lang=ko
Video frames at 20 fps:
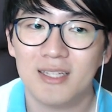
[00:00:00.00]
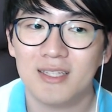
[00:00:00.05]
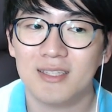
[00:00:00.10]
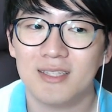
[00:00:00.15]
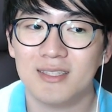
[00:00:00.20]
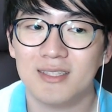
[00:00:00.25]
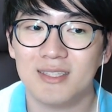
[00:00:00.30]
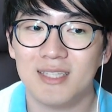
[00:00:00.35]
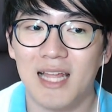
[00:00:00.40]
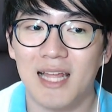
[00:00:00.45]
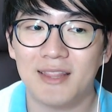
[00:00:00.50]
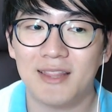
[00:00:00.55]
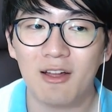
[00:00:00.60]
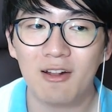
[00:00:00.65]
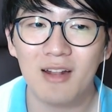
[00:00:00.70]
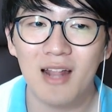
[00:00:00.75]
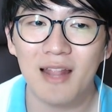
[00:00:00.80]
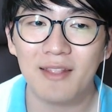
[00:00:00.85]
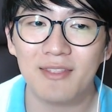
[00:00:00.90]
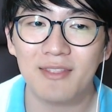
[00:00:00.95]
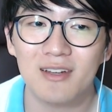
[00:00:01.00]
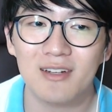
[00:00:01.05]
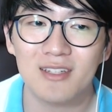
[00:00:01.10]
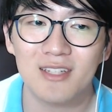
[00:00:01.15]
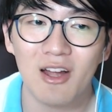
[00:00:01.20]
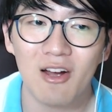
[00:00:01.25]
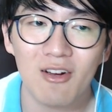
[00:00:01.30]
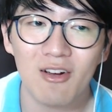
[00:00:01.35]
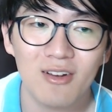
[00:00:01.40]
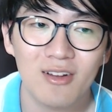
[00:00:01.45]

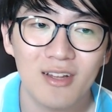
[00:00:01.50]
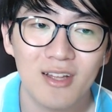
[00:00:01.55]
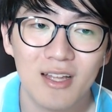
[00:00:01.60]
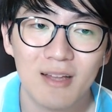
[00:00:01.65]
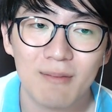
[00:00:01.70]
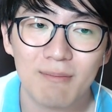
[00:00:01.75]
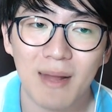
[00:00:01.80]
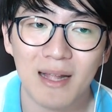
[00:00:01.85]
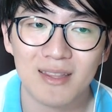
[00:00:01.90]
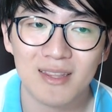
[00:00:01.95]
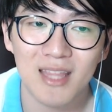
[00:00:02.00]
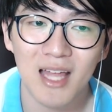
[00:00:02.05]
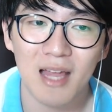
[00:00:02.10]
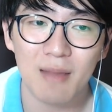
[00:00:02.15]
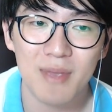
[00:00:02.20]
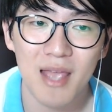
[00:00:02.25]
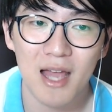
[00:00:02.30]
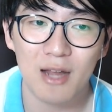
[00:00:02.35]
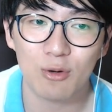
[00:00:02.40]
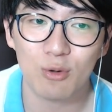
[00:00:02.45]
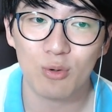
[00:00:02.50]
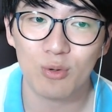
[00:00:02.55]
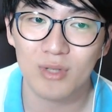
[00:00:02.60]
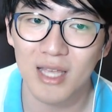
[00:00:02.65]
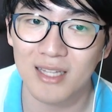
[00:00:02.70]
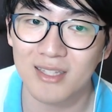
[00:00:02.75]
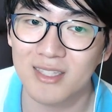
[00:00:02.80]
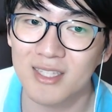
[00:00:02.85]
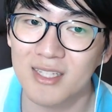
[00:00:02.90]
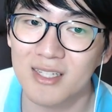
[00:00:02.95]
네덜란드령 바타비아로
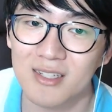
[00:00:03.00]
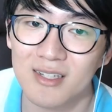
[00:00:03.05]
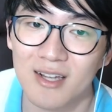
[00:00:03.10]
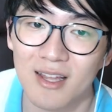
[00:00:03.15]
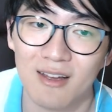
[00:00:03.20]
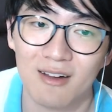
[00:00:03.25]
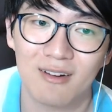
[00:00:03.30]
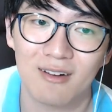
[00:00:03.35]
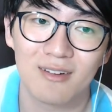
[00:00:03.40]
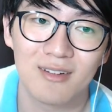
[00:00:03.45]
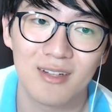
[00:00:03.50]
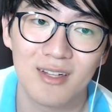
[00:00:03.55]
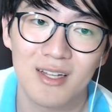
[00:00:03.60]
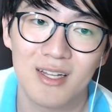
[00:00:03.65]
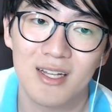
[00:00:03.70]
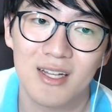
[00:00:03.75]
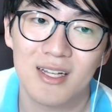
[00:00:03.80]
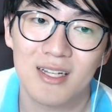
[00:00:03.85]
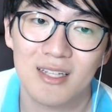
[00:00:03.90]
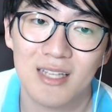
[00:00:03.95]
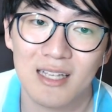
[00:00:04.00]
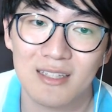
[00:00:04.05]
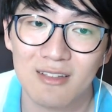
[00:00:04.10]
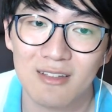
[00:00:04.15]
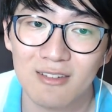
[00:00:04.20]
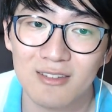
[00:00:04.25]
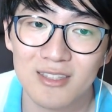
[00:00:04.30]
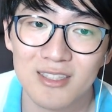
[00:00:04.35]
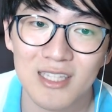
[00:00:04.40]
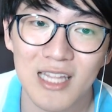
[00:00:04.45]
개칭을 해요.
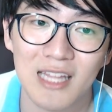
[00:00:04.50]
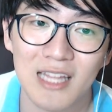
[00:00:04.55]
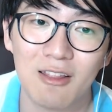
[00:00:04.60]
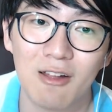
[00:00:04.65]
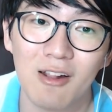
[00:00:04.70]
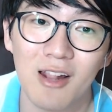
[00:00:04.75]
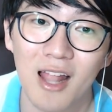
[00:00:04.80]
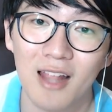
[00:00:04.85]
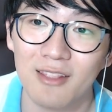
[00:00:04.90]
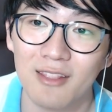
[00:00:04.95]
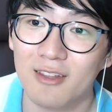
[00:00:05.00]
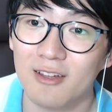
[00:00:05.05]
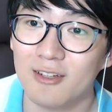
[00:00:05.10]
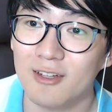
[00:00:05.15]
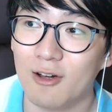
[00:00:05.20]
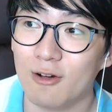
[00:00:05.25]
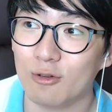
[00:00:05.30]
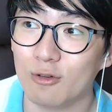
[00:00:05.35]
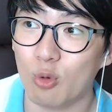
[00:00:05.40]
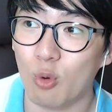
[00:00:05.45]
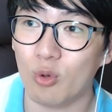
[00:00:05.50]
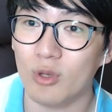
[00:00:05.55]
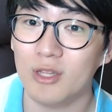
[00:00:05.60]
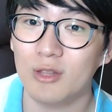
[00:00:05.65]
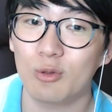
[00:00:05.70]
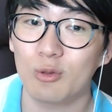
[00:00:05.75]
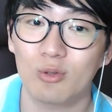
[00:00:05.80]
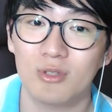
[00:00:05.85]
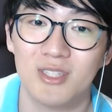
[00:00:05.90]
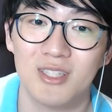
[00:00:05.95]
그래서 네덜란드령
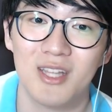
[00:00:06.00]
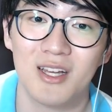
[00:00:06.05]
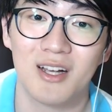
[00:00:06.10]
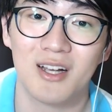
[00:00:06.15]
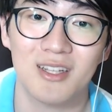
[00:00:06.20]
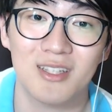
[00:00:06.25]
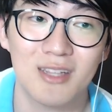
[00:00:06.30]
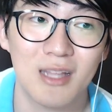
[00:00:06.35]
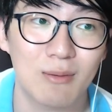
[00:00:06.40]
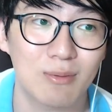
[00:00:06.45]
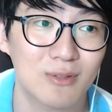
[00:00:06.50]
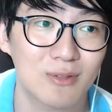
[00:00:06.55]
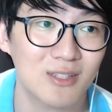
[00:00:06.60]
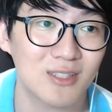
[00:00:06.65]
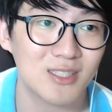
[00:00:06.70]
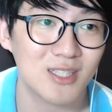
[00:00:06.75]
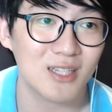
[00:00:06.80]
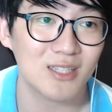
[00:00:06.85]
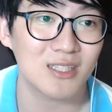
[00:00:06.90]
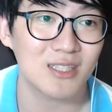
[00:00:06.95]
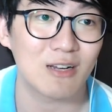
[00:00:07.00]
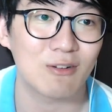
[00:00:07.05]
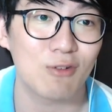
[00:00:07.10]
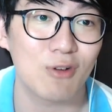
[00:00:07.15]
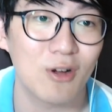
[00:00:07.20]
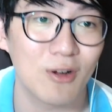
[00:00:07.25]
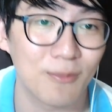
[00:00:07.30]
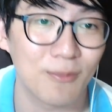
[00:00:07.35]
동인도 시대가 이때부터 시작이 되고요.